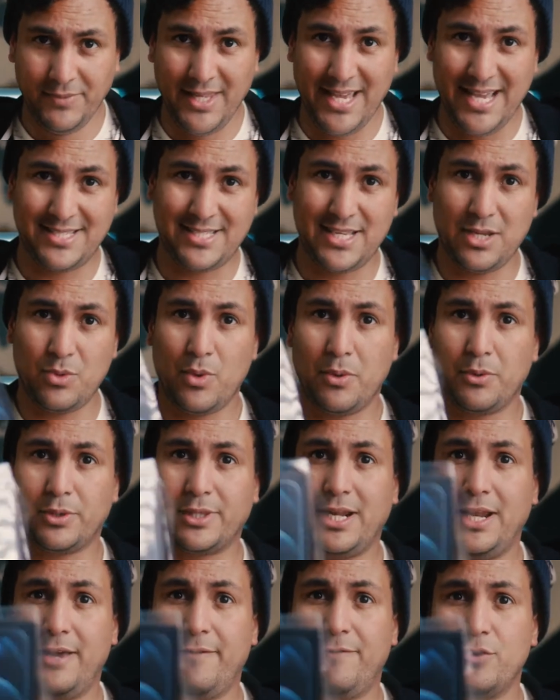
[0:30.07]
este nuevo
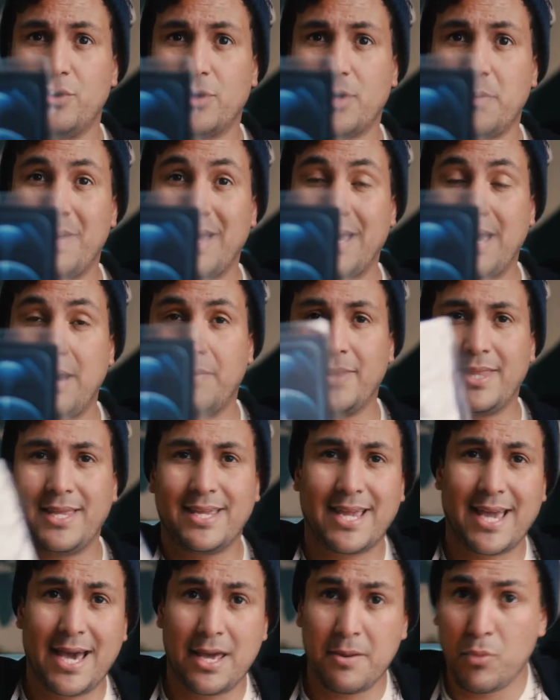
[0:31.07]
teléfono que me acaba de
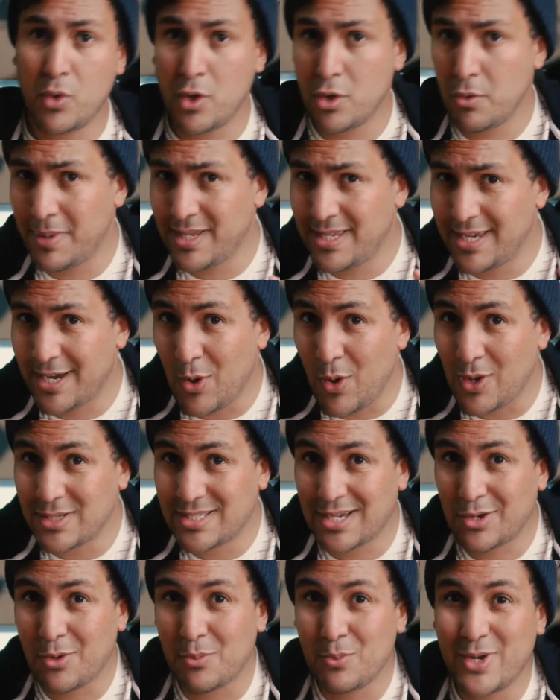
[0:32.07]
llegar, bueno, me llegó
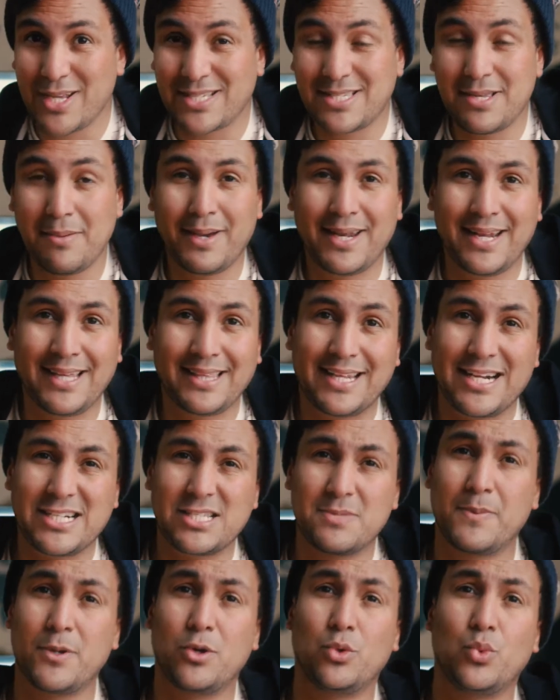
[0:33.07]
así como una semana
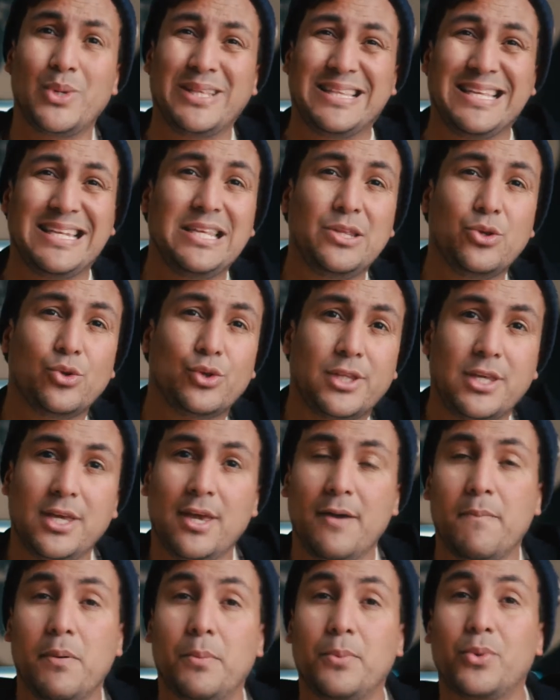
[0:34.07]
atrás, pero no he tenido
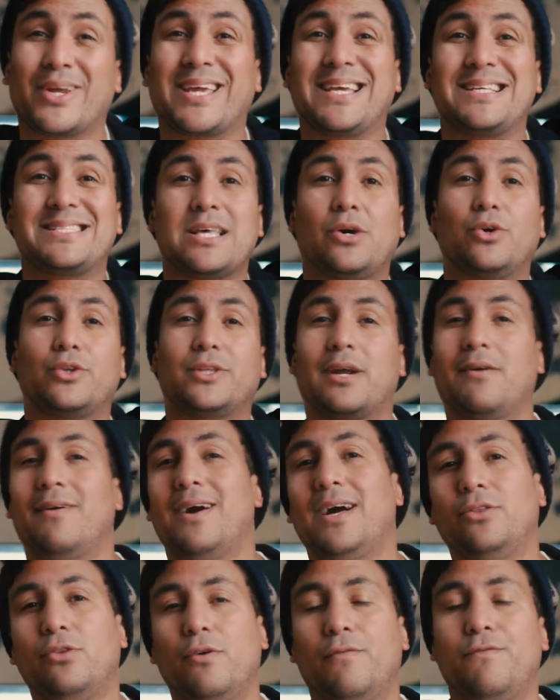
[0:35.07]
tiempo porque he estado
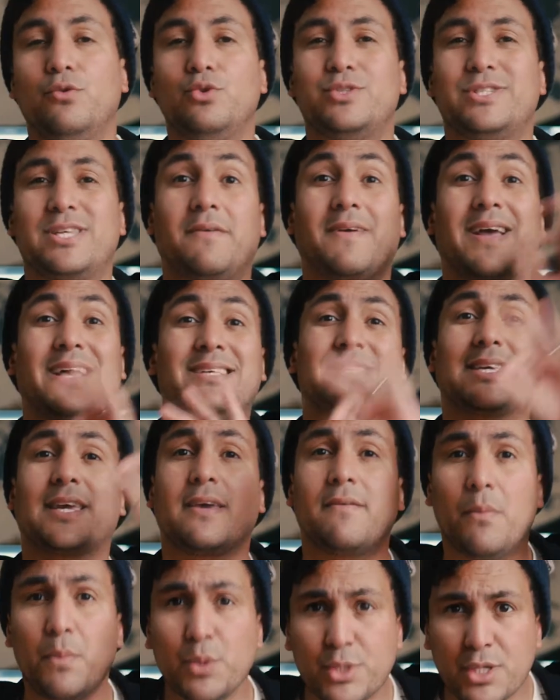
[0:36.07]
trabajando full 7. Así que
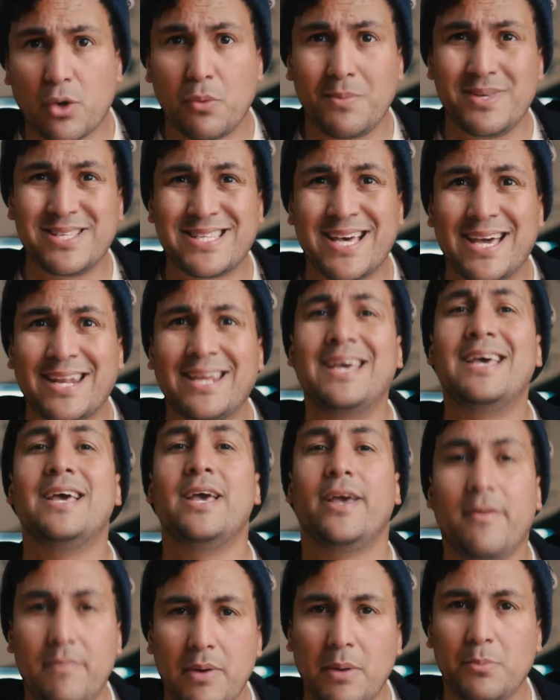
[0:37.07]
vamos a comenzar
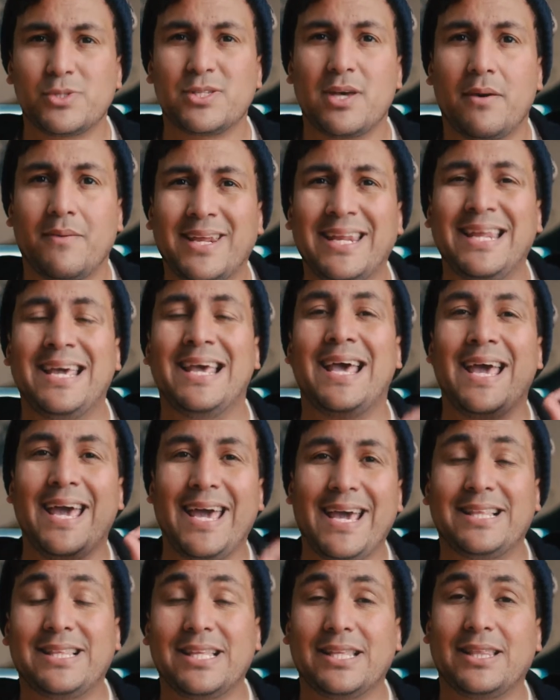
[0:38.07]
y vamos a abrir
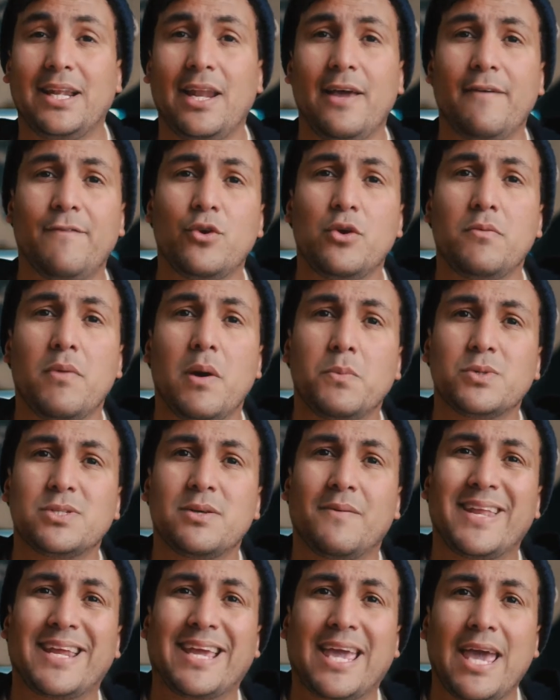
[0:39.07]
este teléfono y vamos a
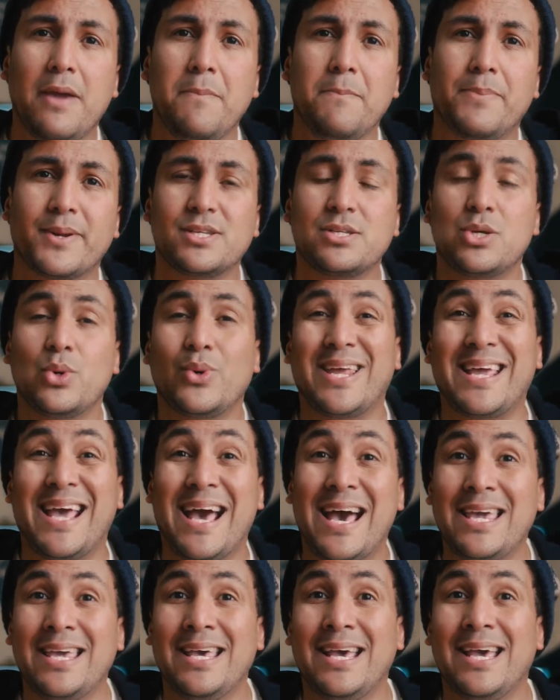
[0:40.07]
ver qué impresiones
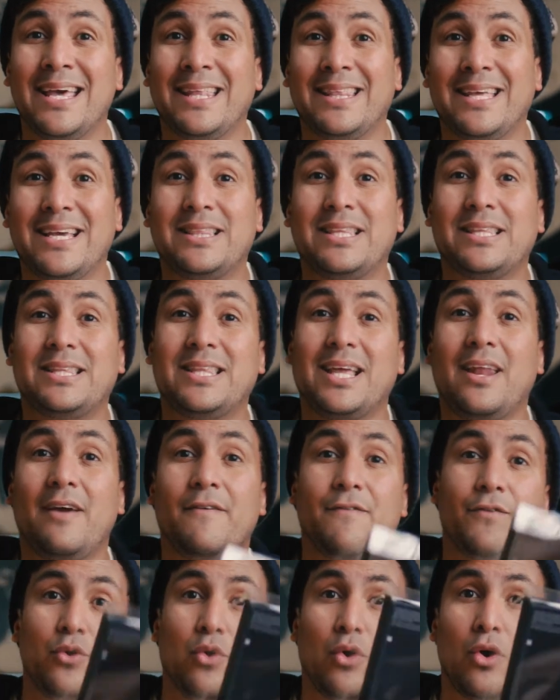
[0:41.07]
hay de este
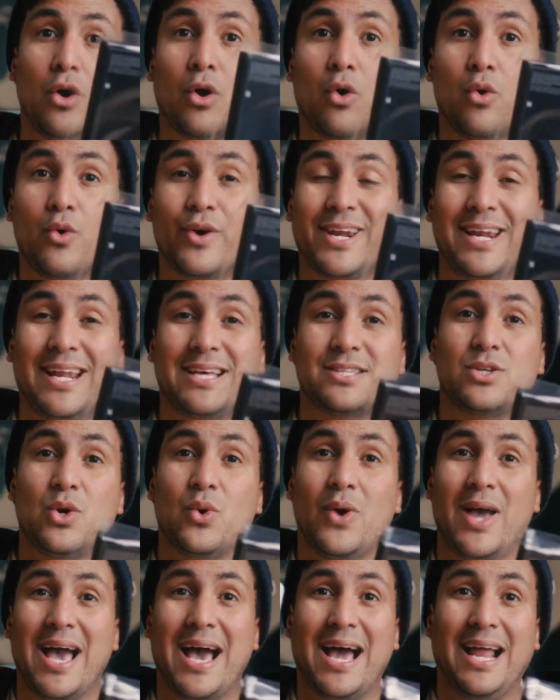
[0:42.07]
teléfono con
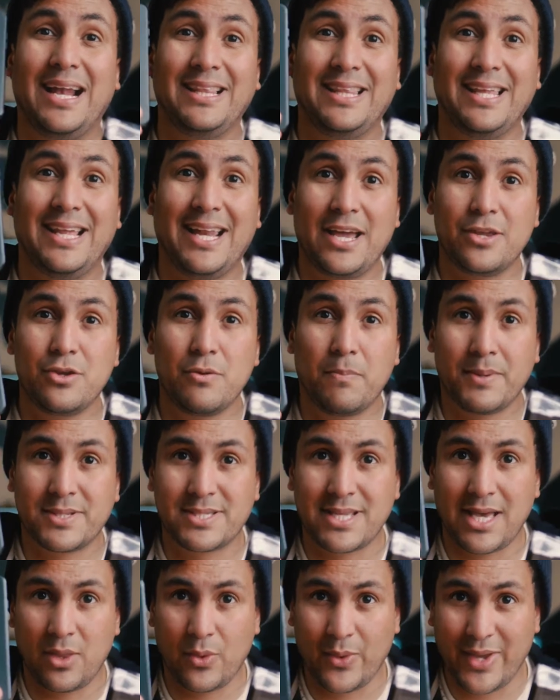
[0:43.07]
relación al del año
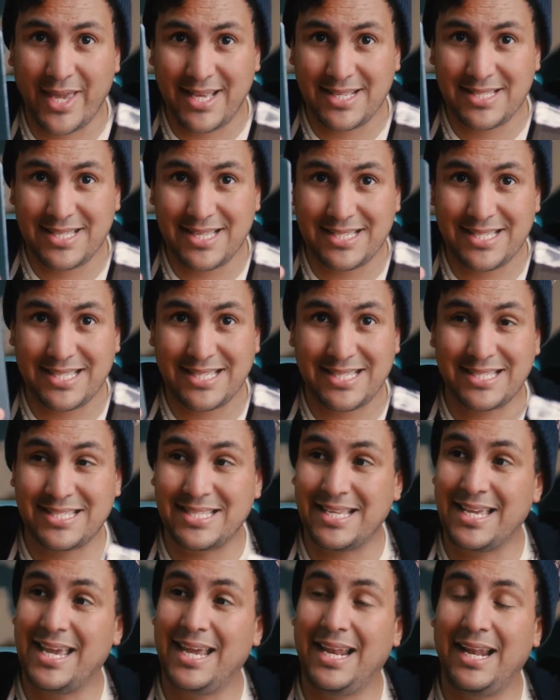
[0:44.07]
pasado. Este
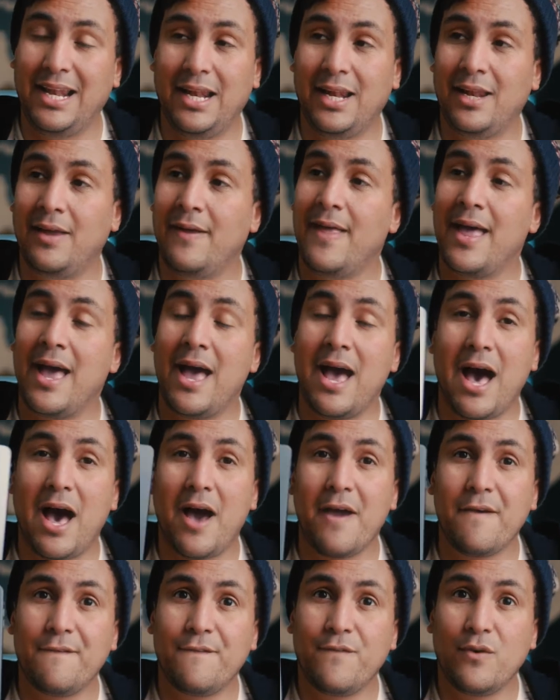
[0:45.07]
es el
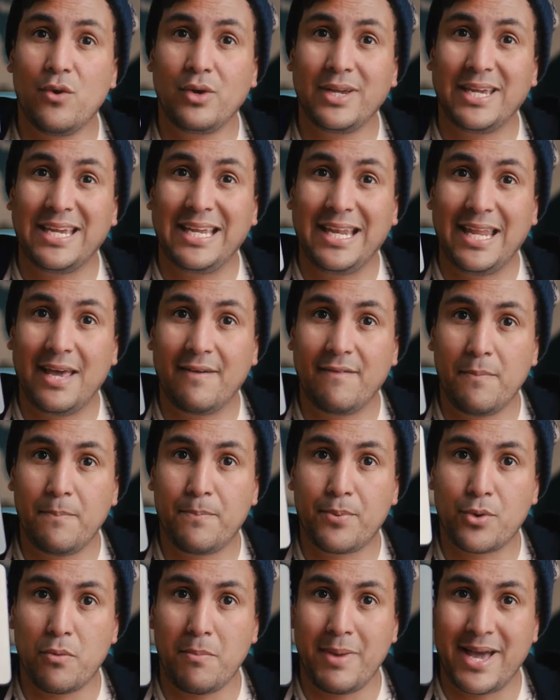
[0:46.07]
iPhone 11
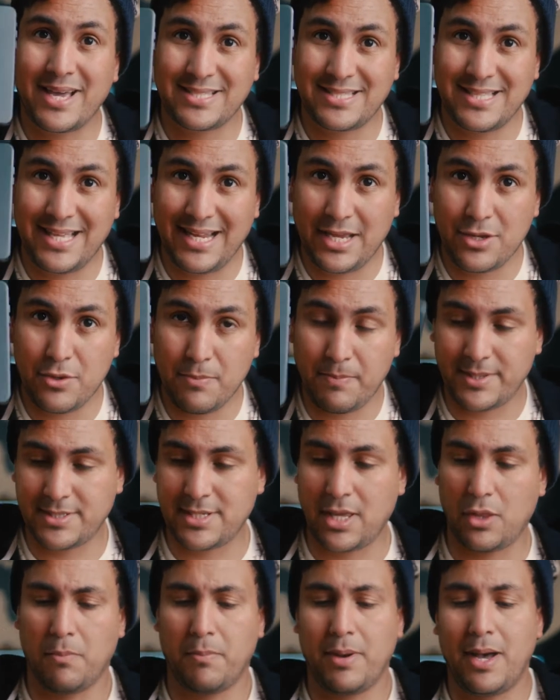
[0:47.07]
Pro Max del año
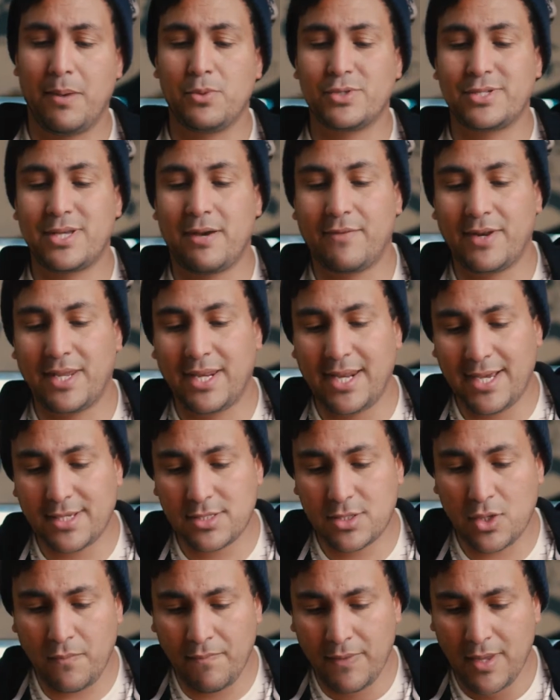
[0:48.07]
pasado. Vamos a abrir
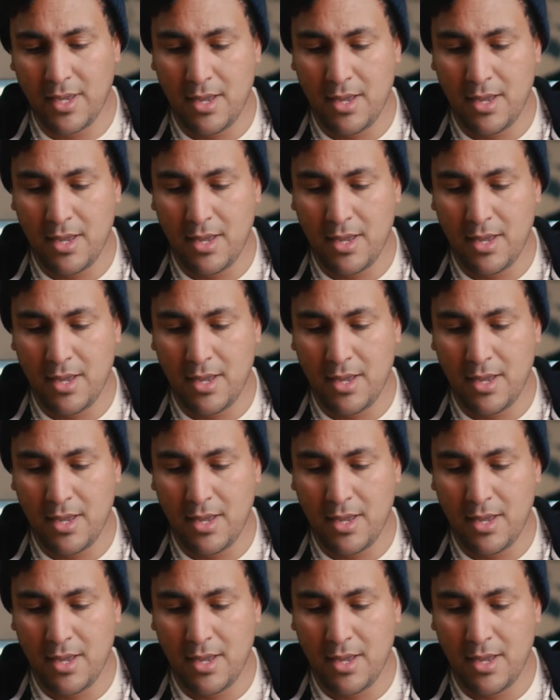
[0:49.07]
esto.